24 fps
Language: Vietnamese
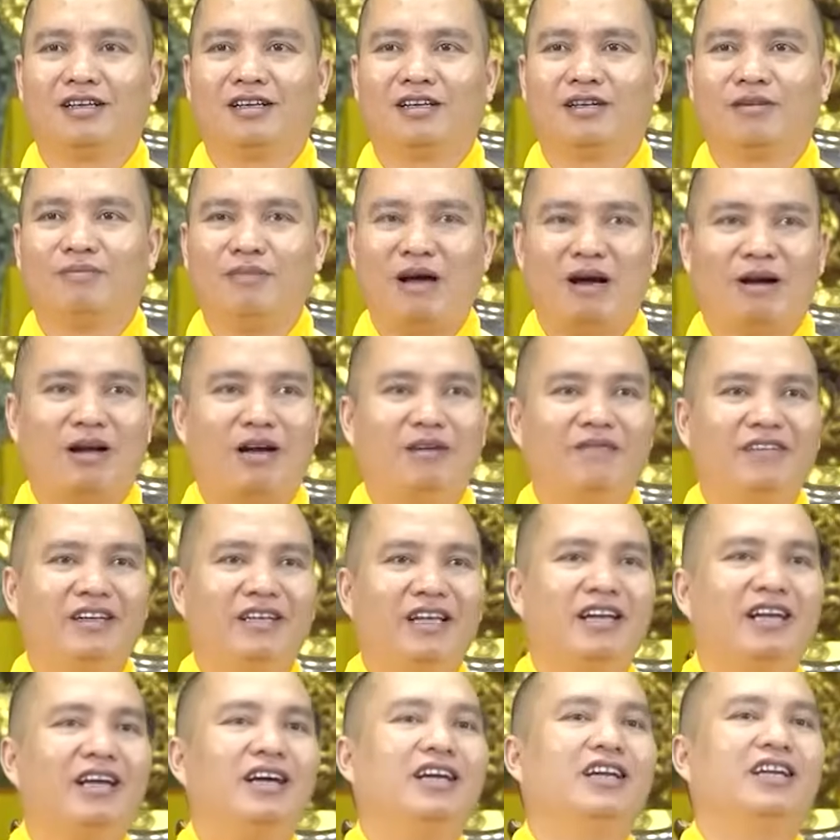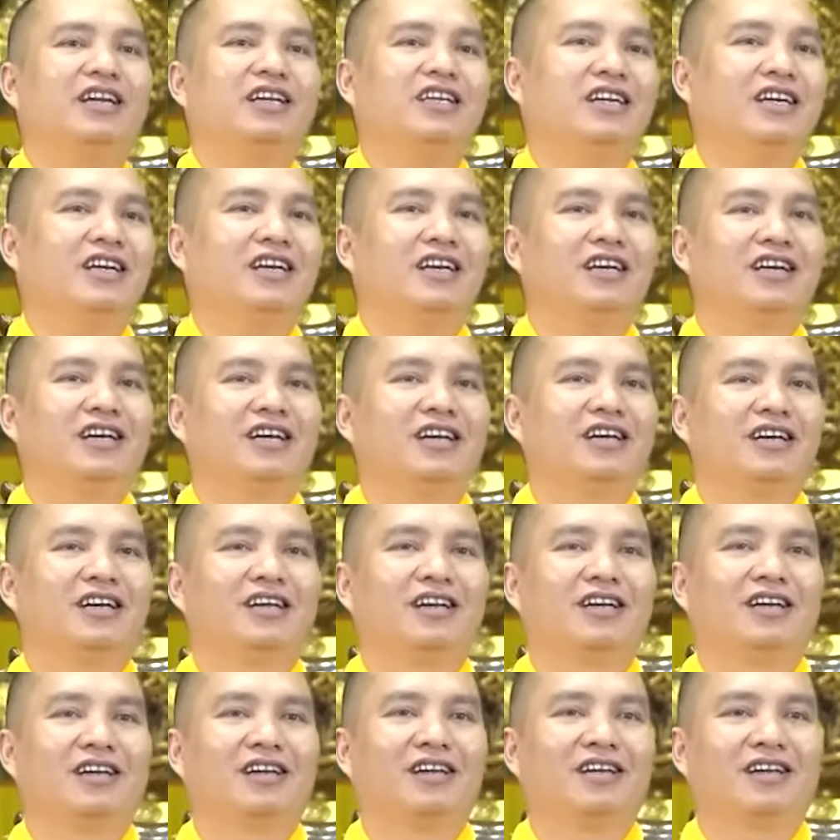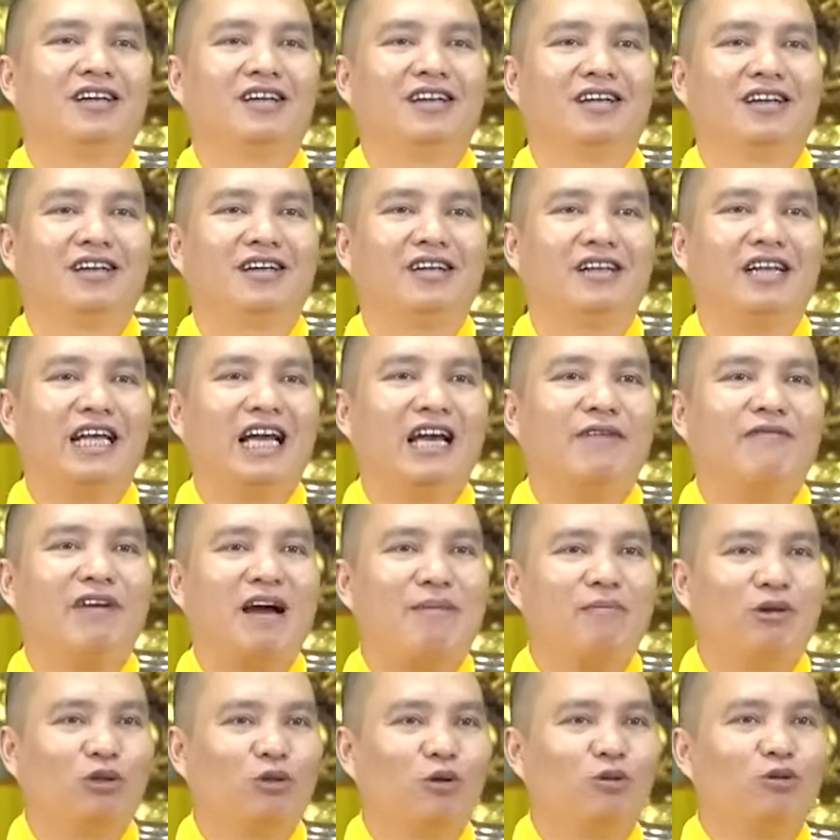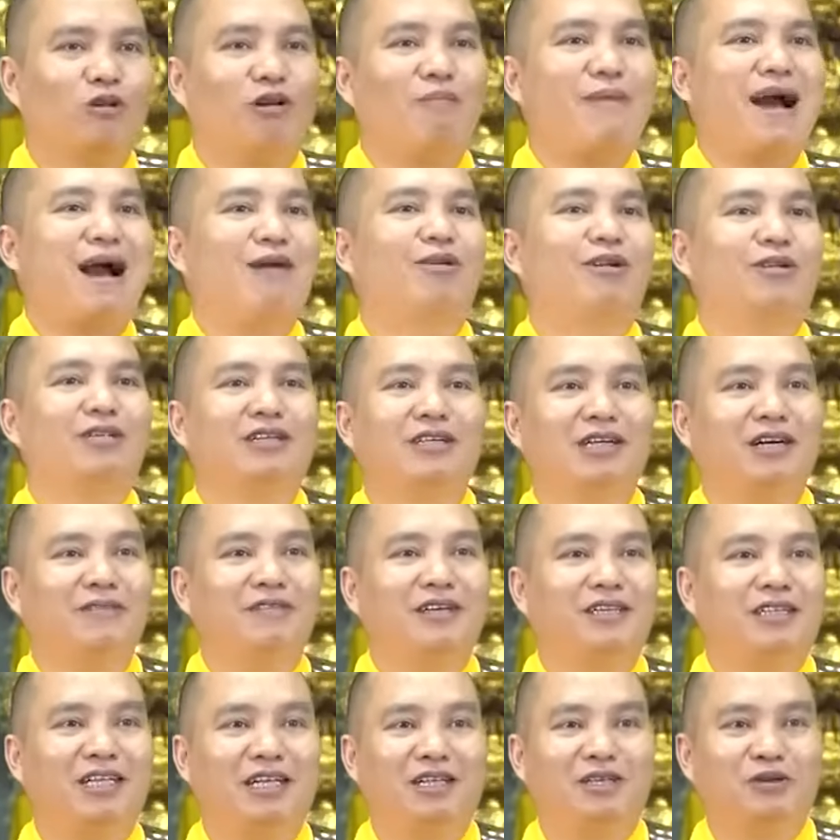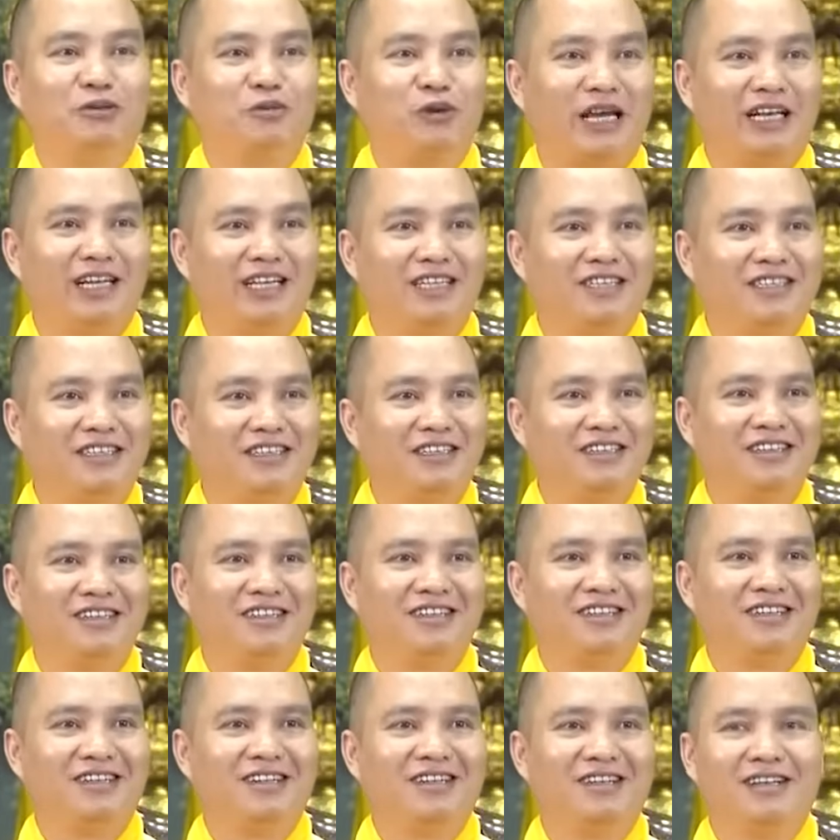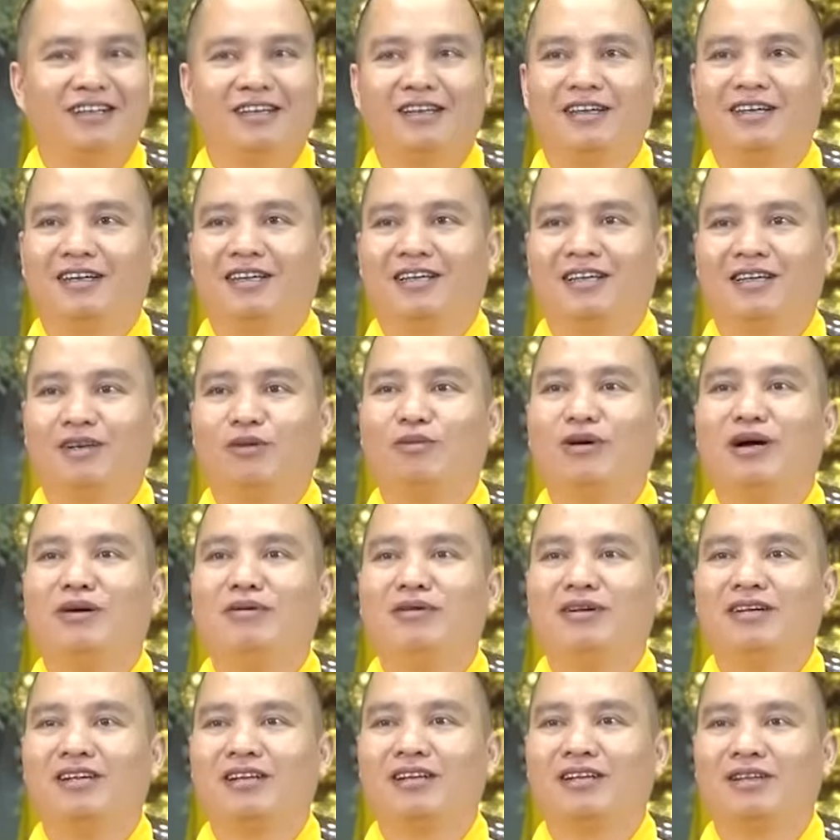Bảo các vị đến đây để gì? Để nghe Pháp, mà tôi không có bảo đó, tự các vị tình nguyện đấy chứ, đúng không?